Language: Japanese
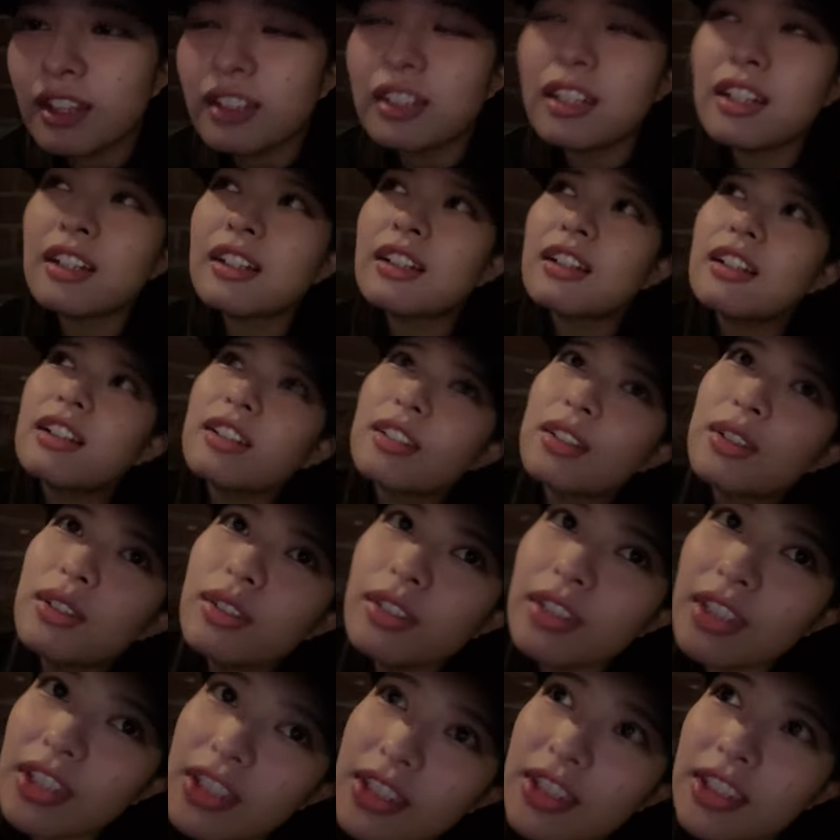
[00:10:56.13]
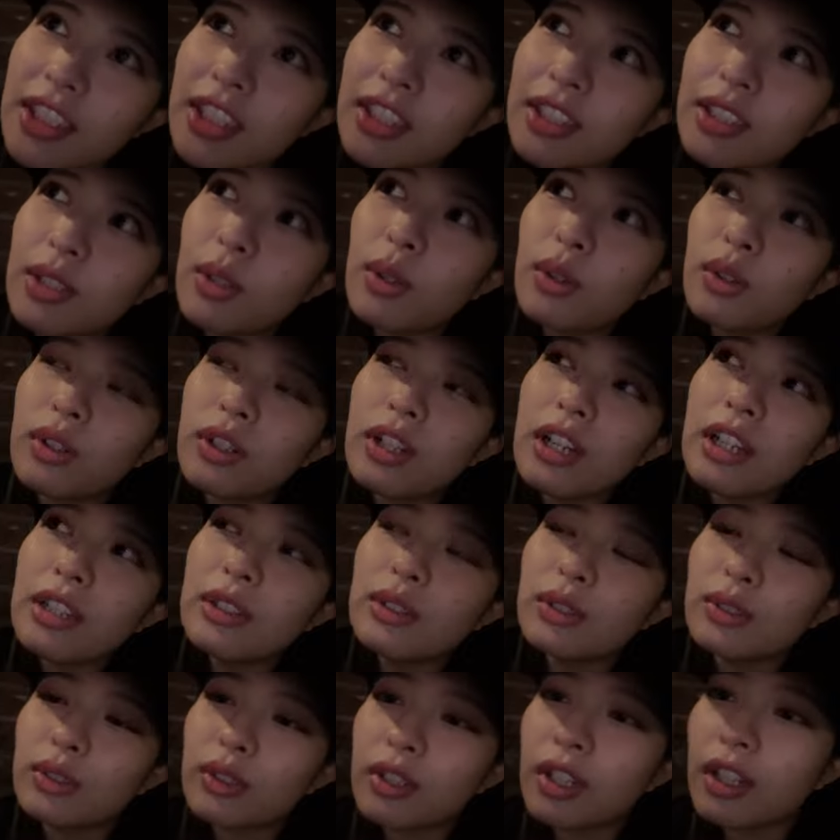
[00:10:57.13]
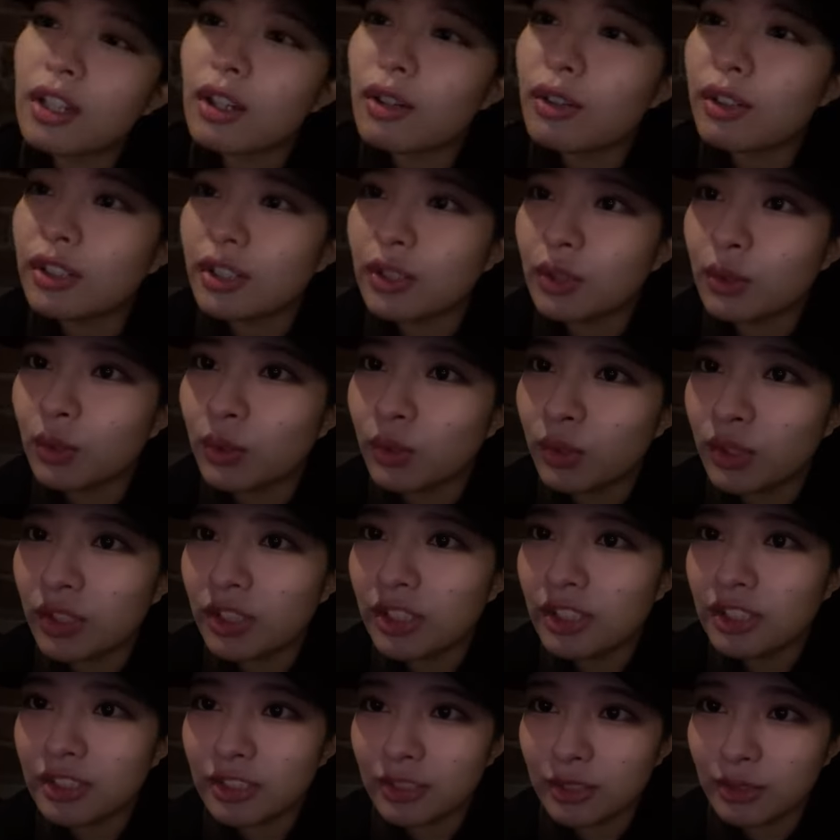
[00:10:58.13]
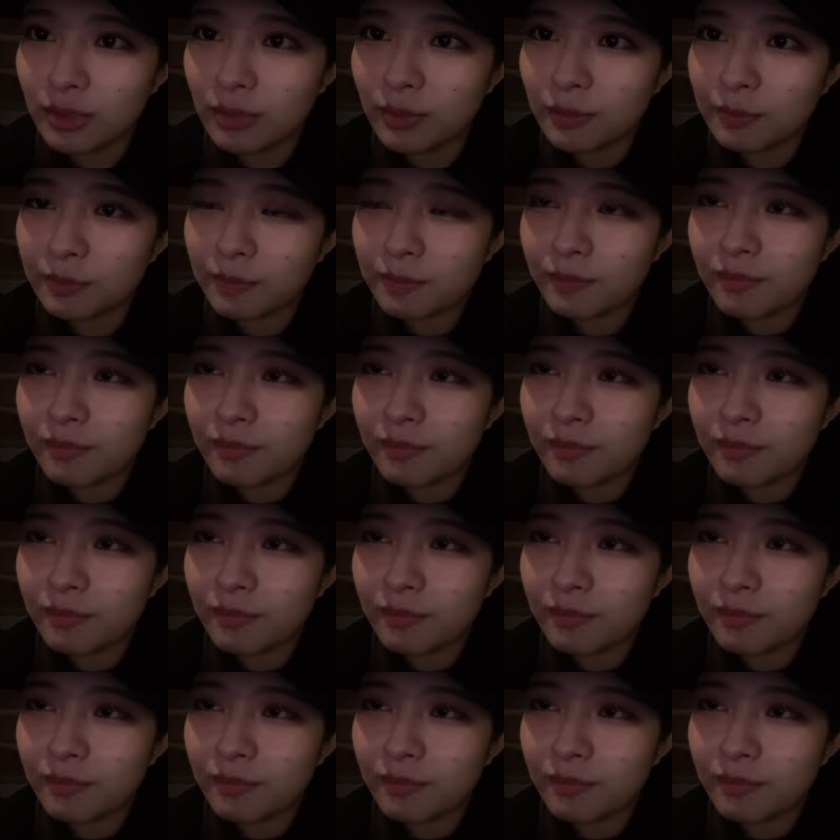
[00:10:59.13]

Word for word: なんか仰天さんって北海道と香川に多いんですよ